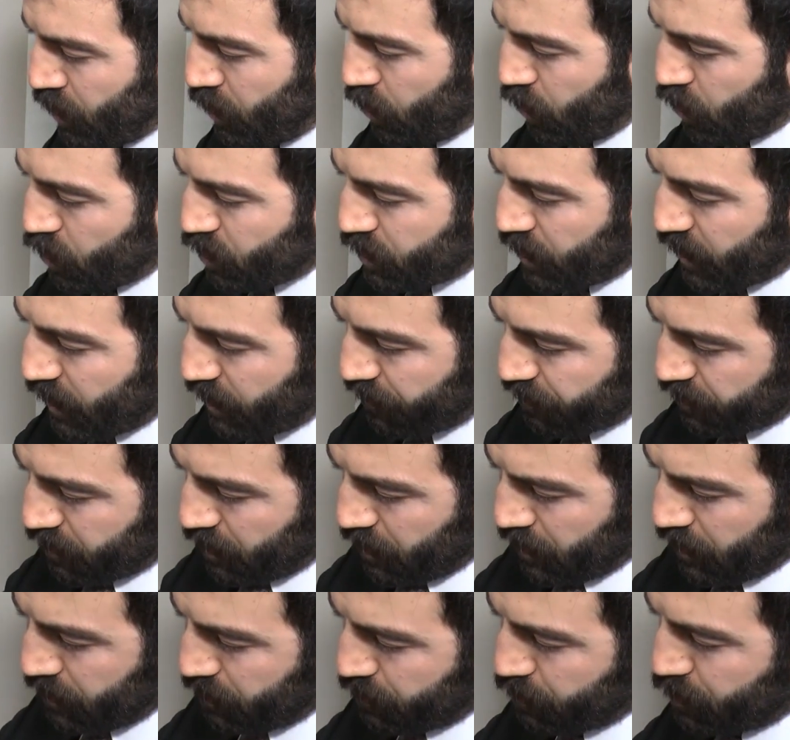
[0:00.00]
Ön
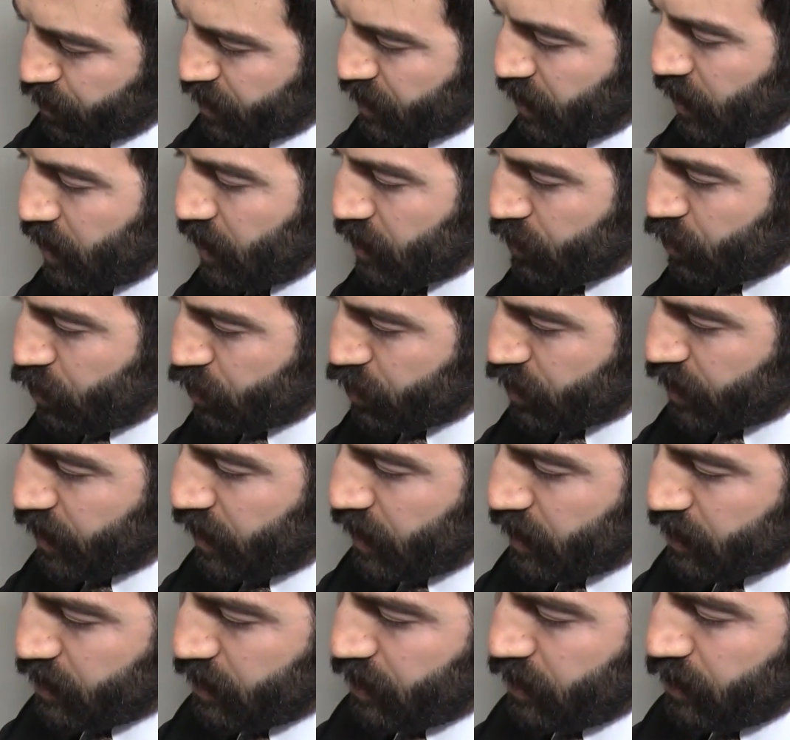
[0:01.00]
tarafta bir A4
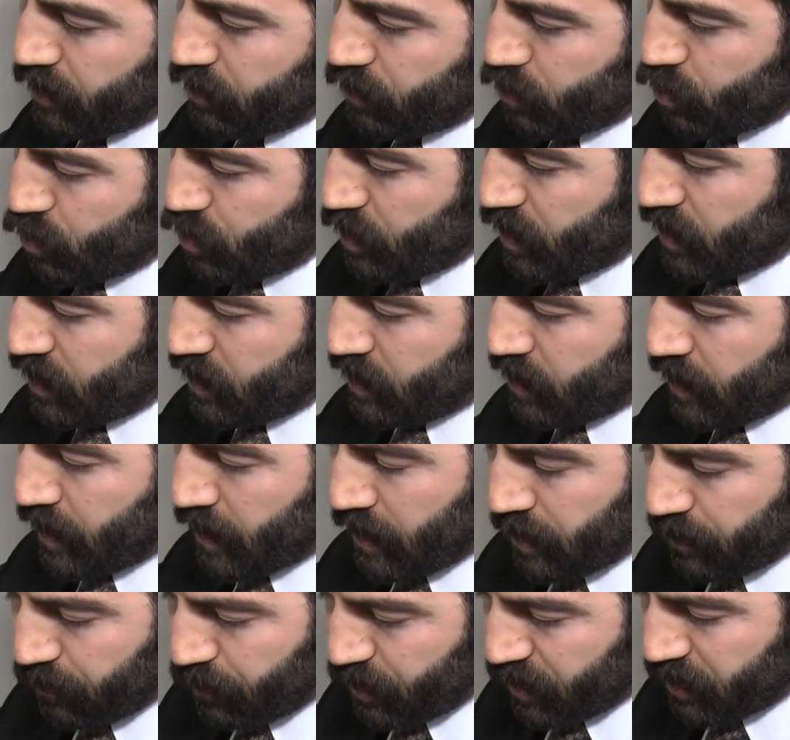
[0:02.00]
kağıdı,
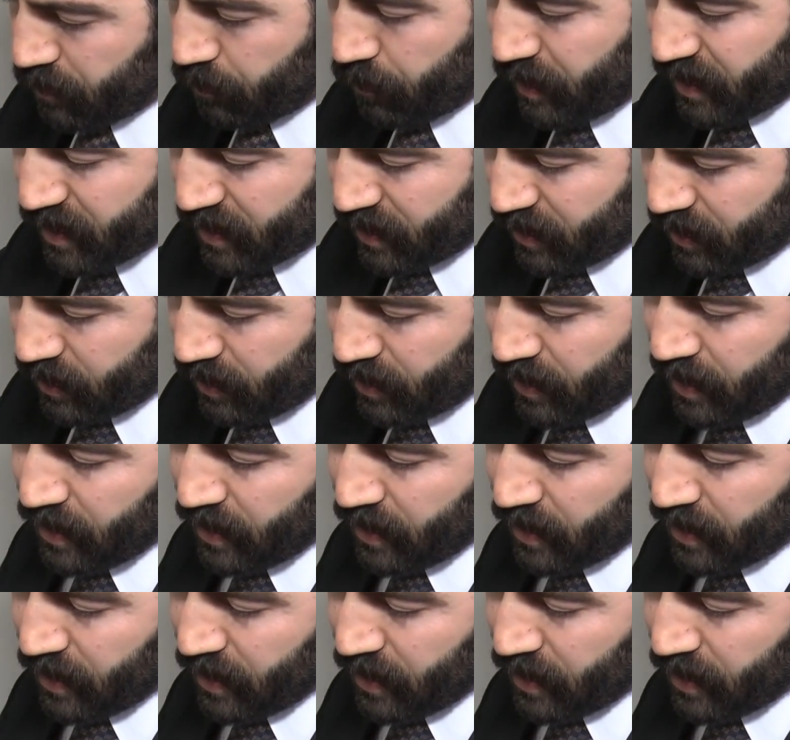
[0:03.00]
üzerinde bir metin